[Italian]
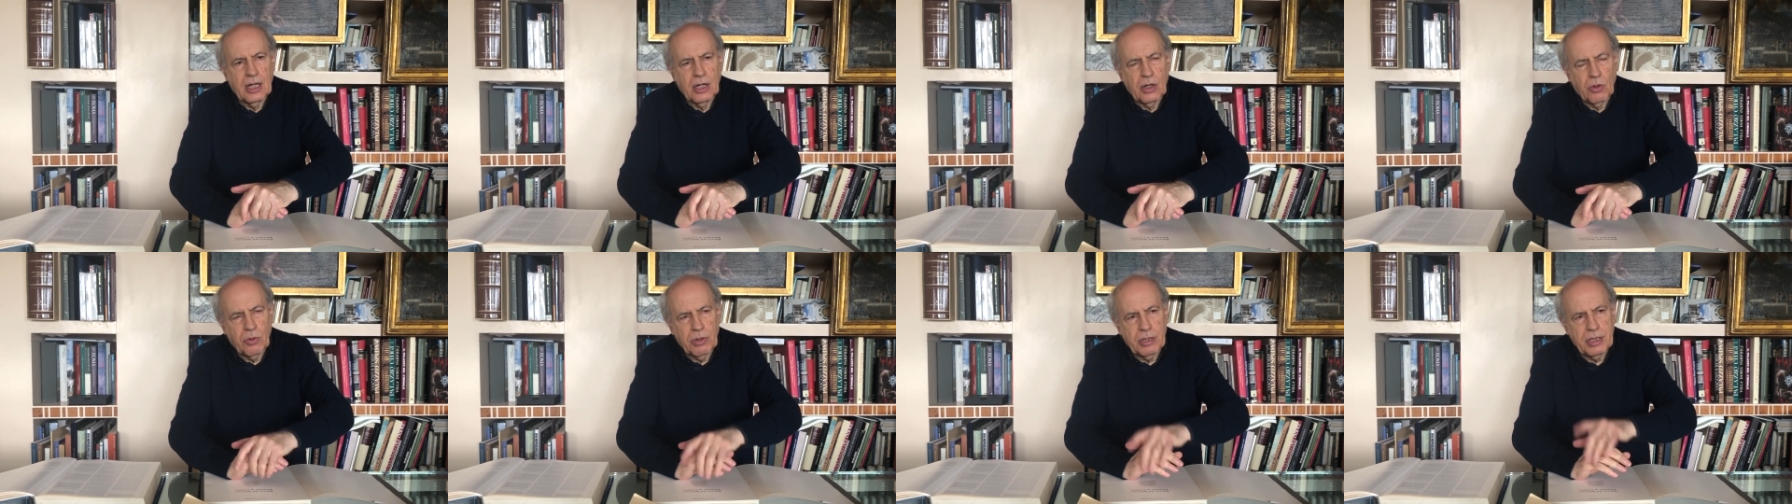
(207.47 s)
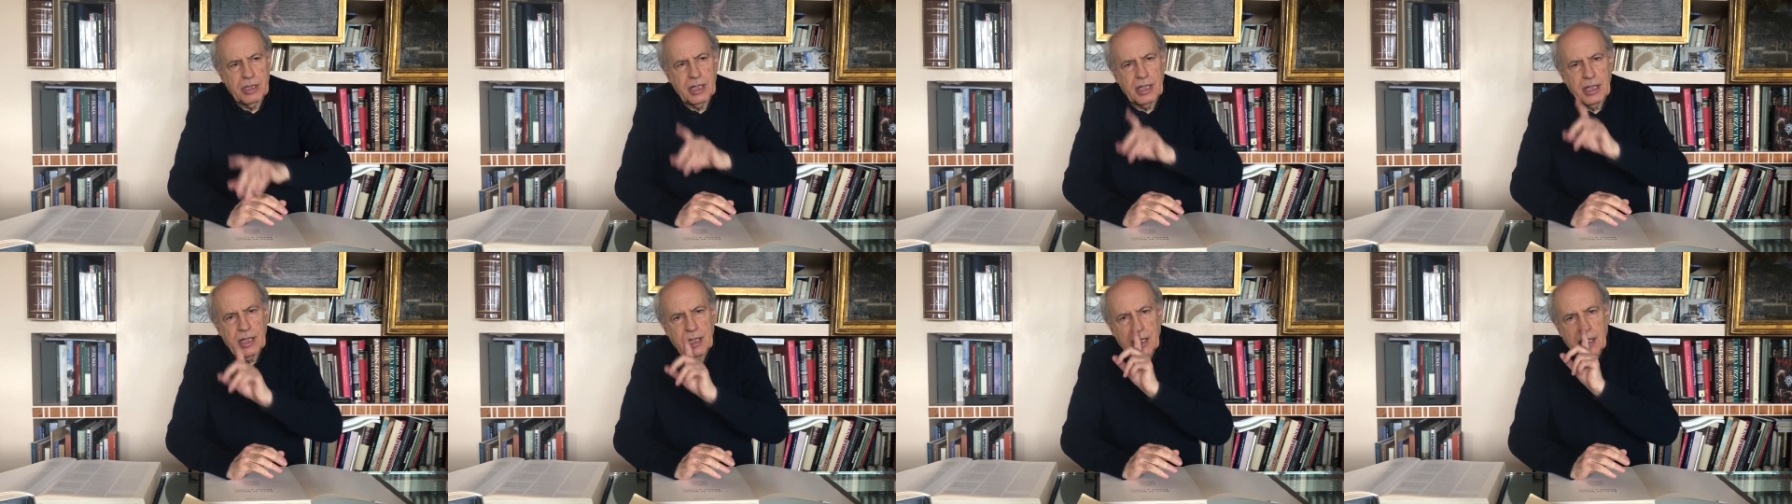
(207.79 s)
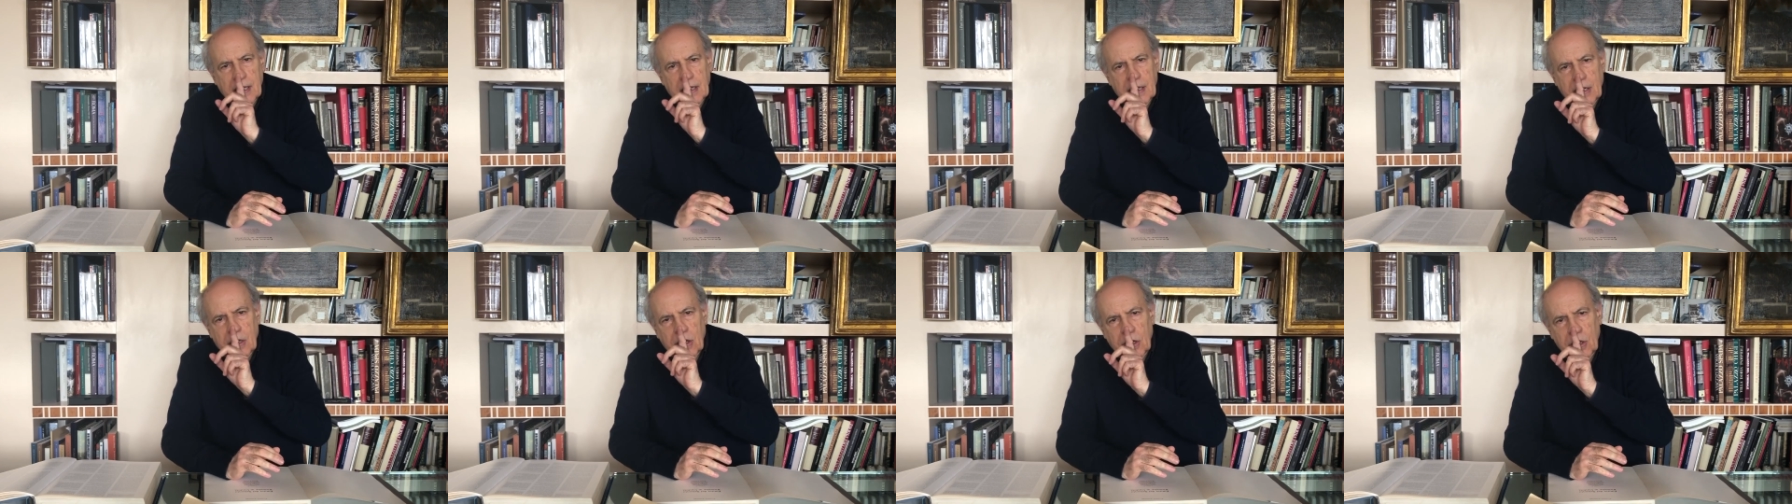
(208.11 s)
Quindi
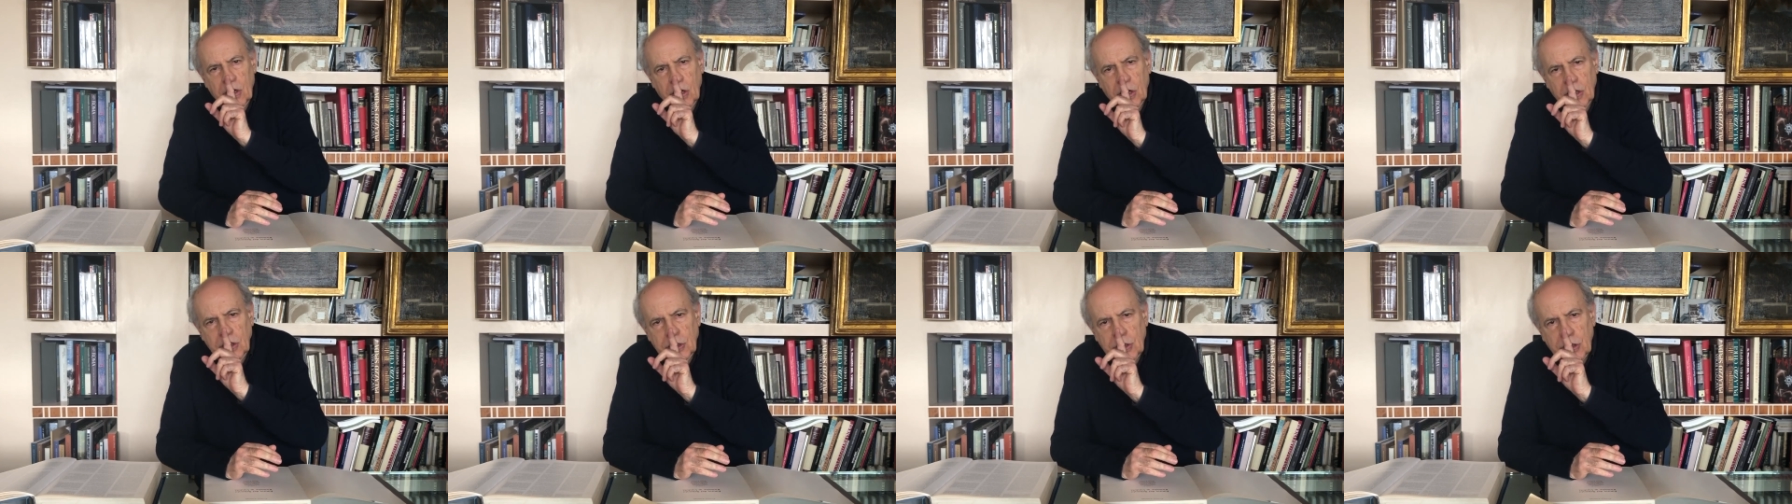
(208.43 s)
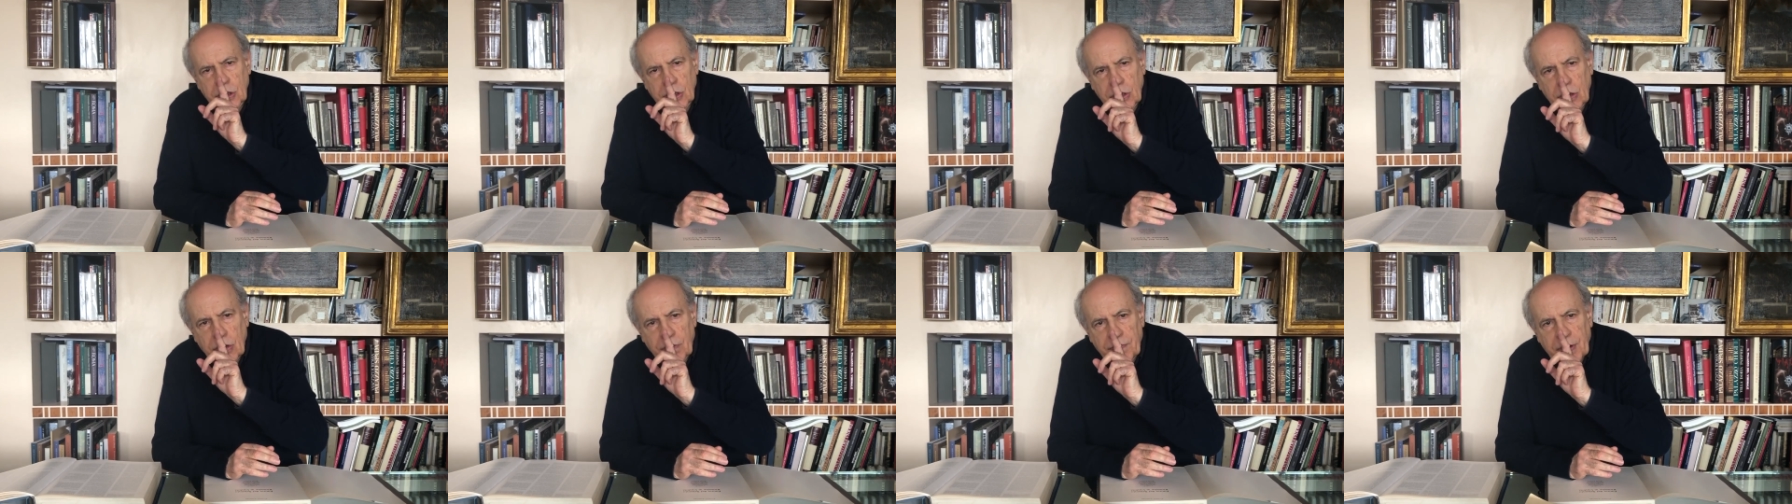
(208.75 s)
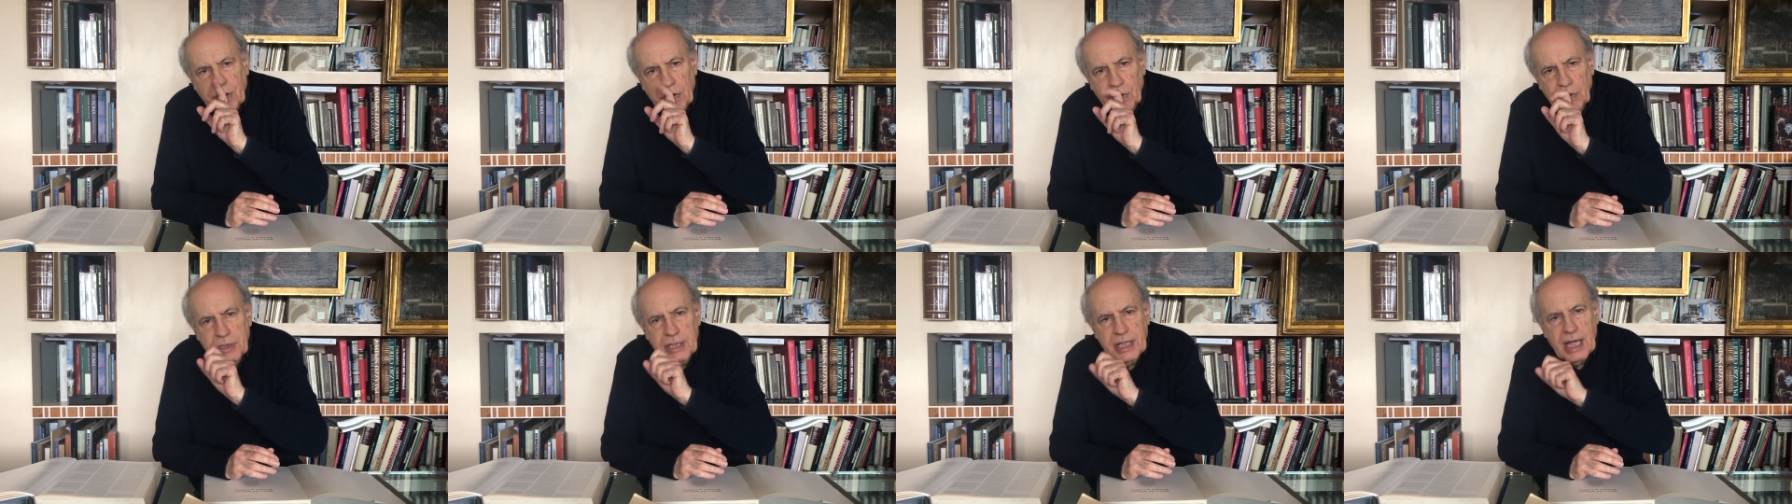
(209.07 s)
non
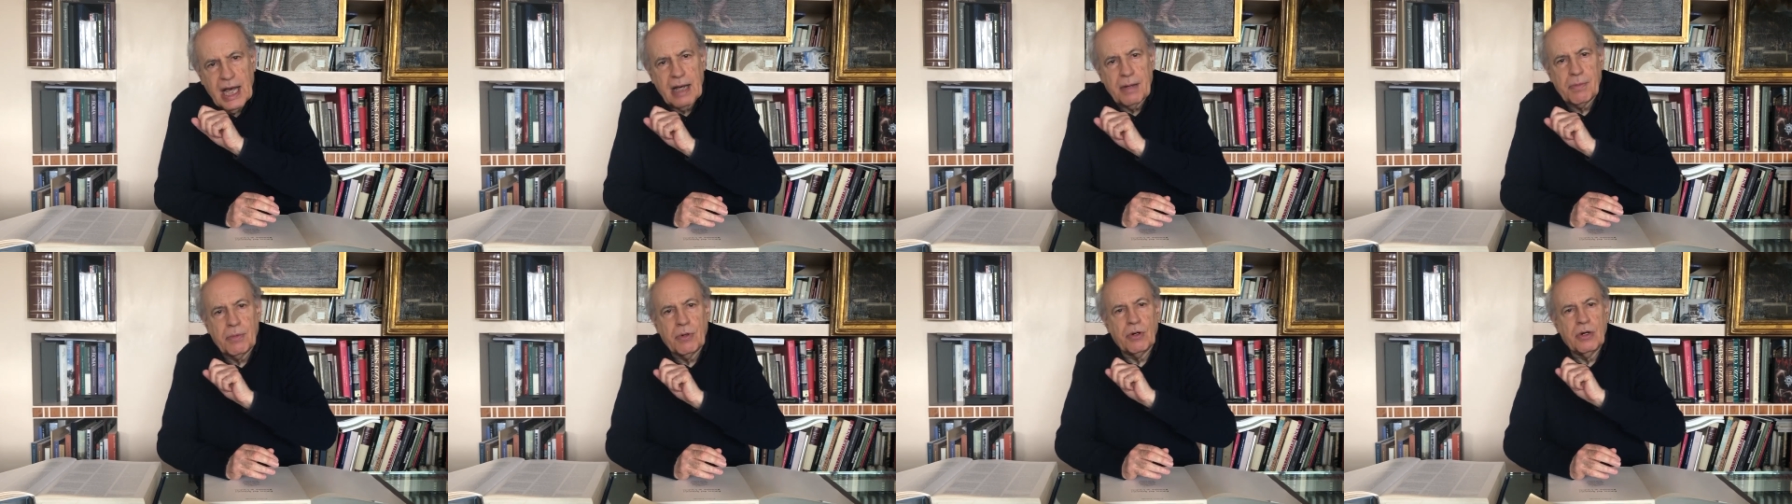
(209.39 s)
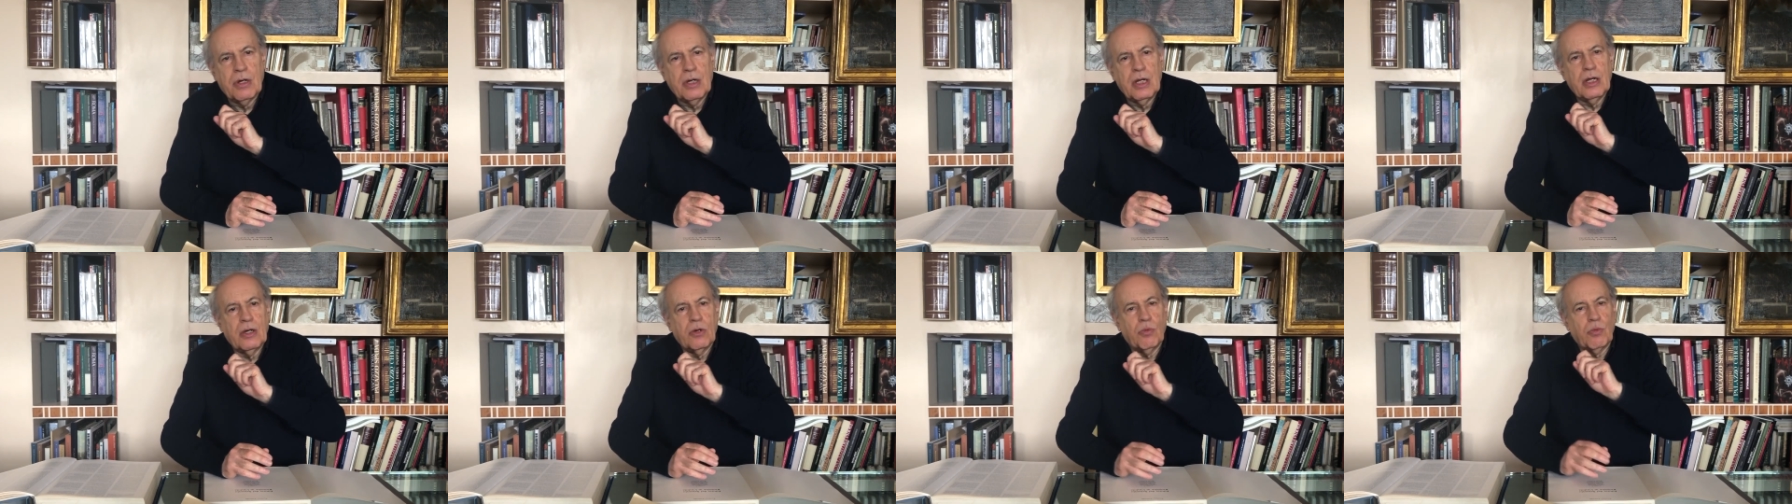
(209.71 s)
sottovalutiamo